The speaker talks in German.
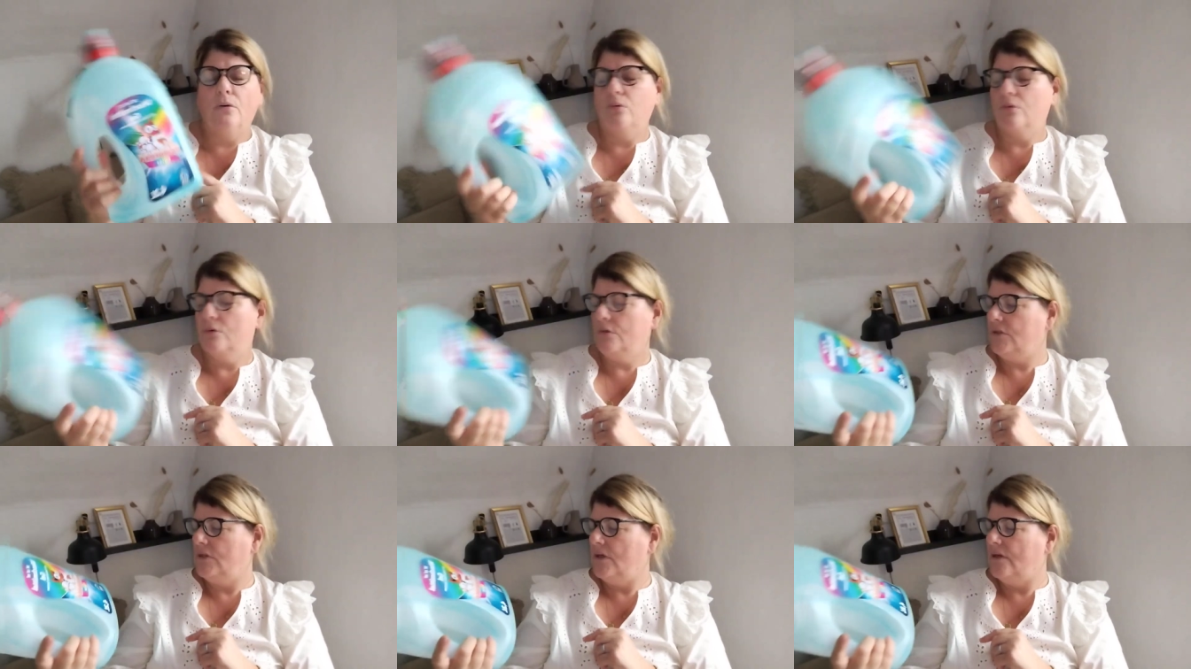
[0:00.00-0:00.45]

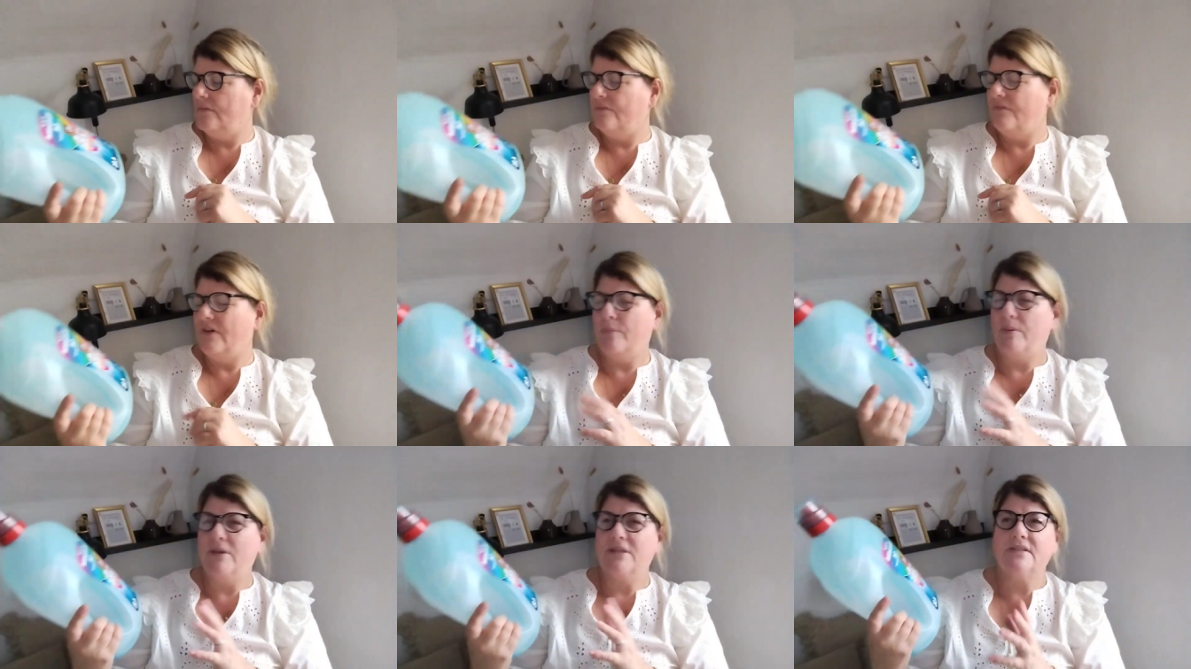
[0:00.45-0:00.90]
und
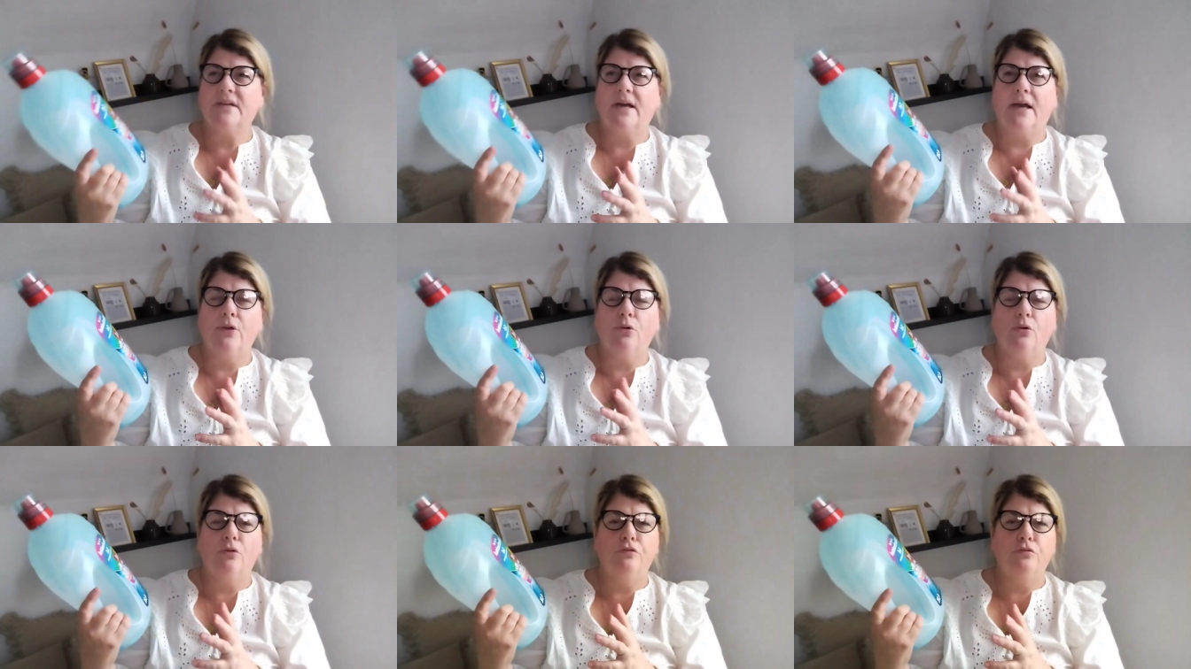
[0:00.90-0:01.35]
war bei
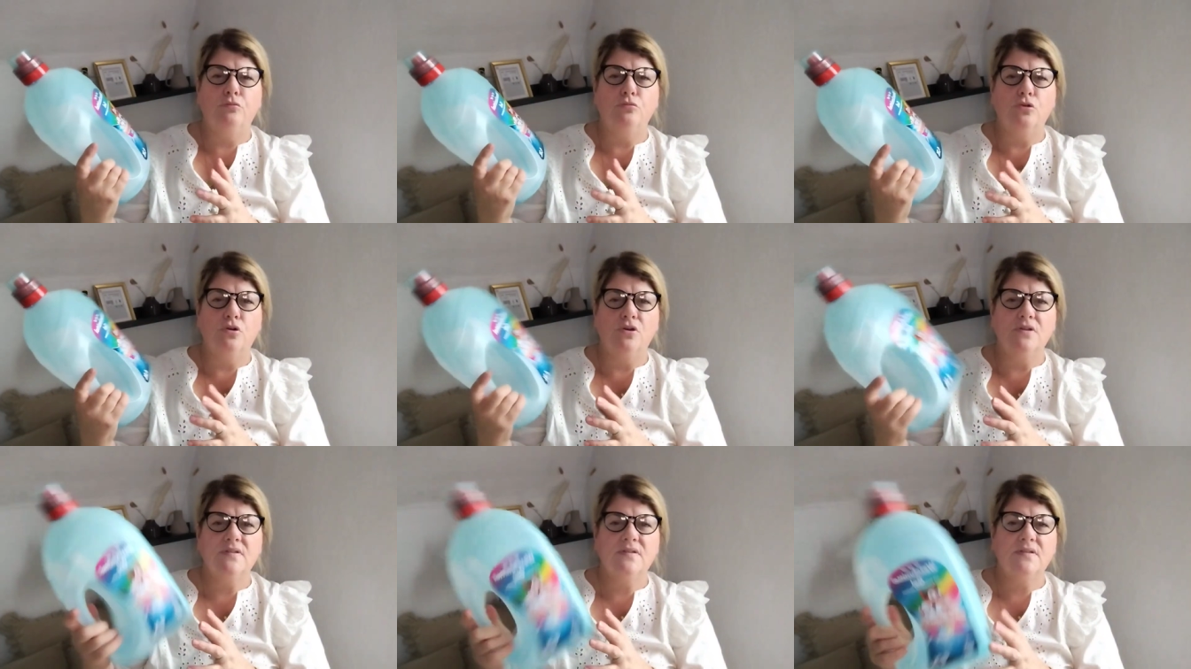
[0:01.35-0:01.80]

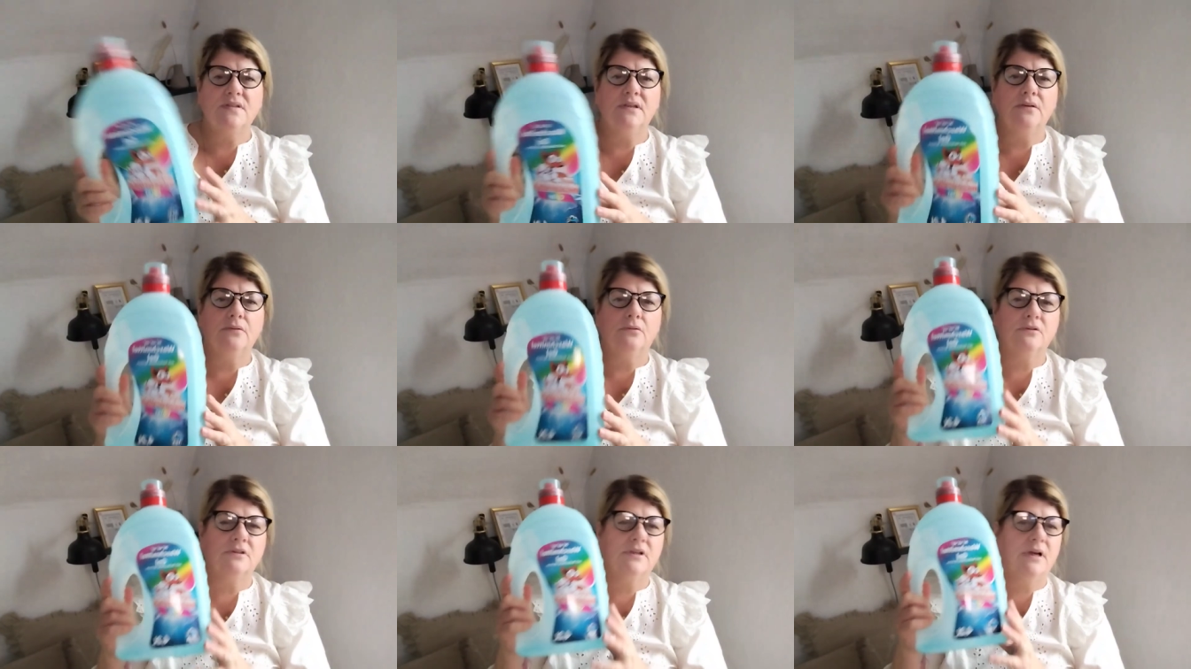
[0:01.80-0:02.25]
3,95
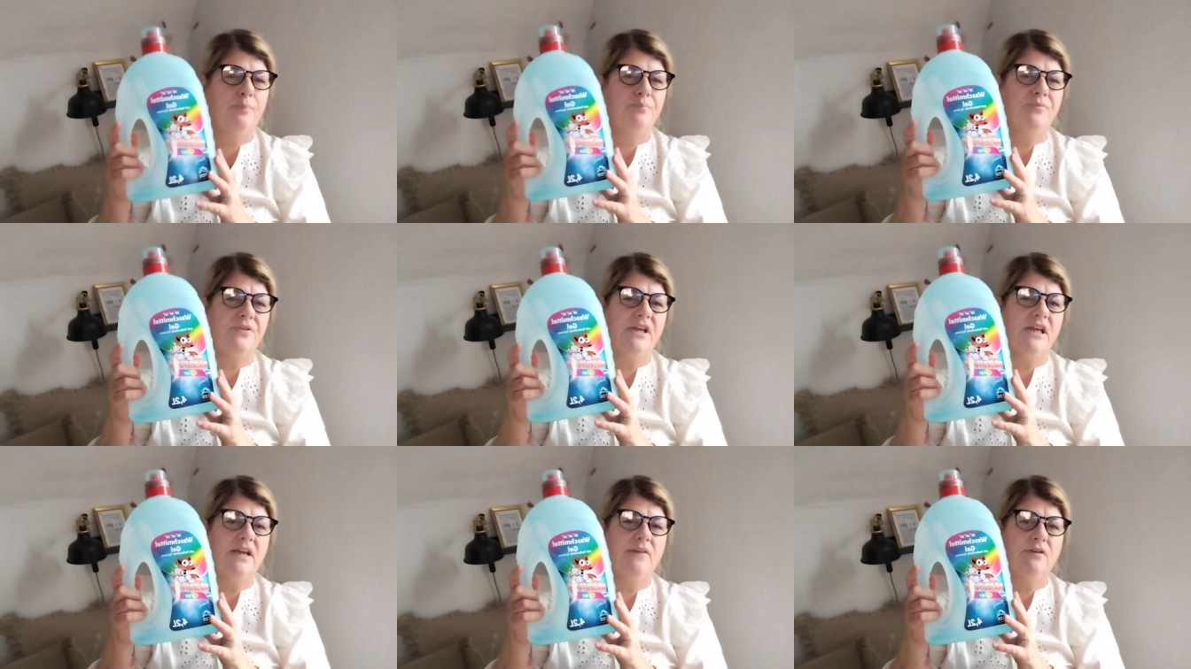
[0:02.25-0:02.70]
Euro und da
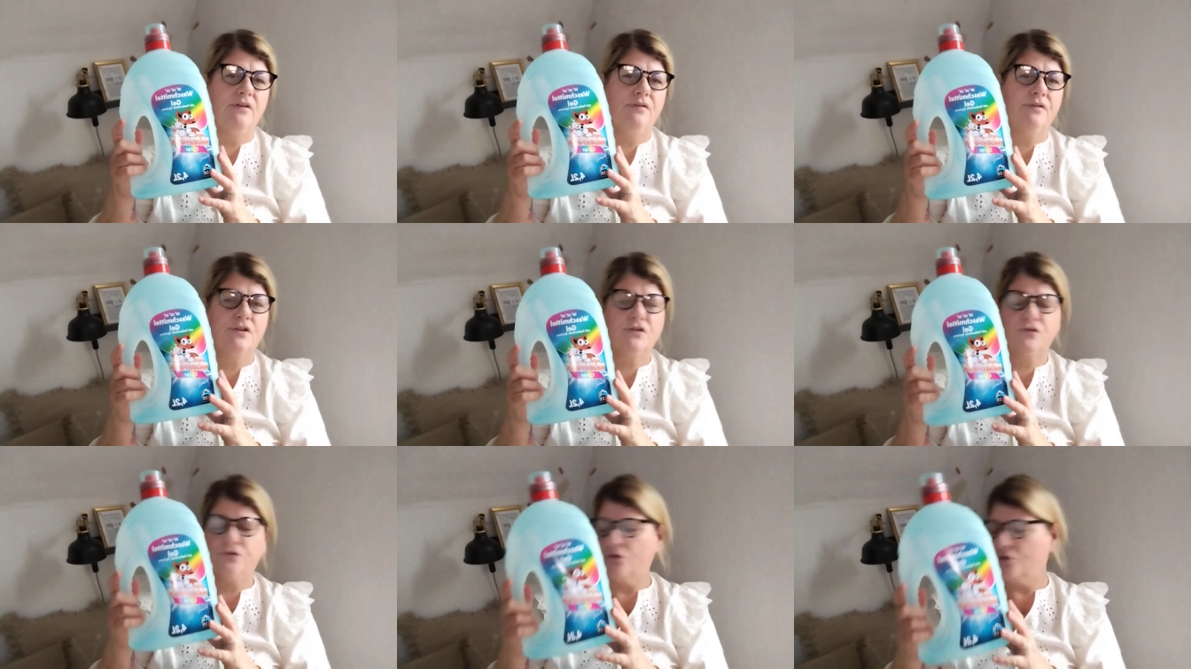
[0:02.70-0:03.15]
habt ihr ewig was